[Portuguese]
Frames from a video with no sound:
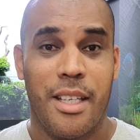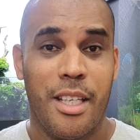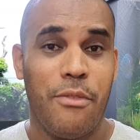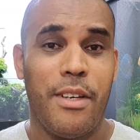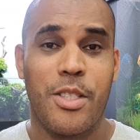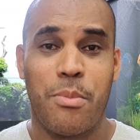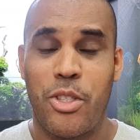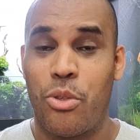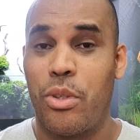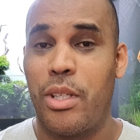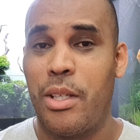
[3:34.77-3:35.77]
Infelizmente
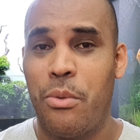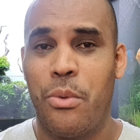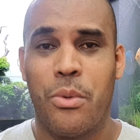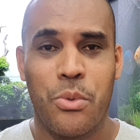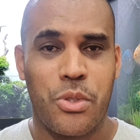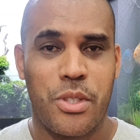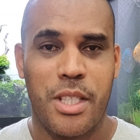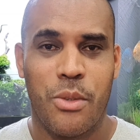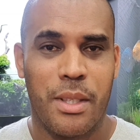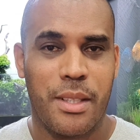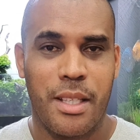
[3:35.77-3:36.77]
eu não
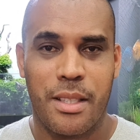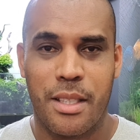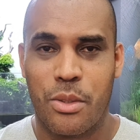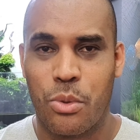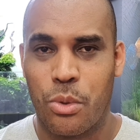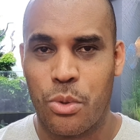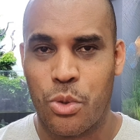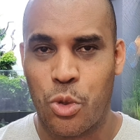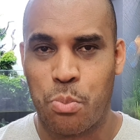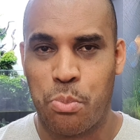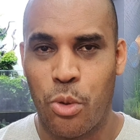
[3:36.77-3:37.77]
consigo atender todos
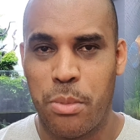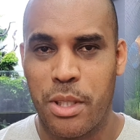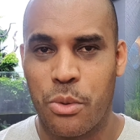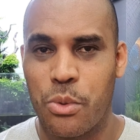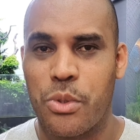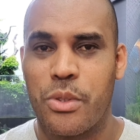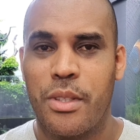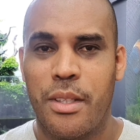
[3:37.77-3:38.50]
os públicos.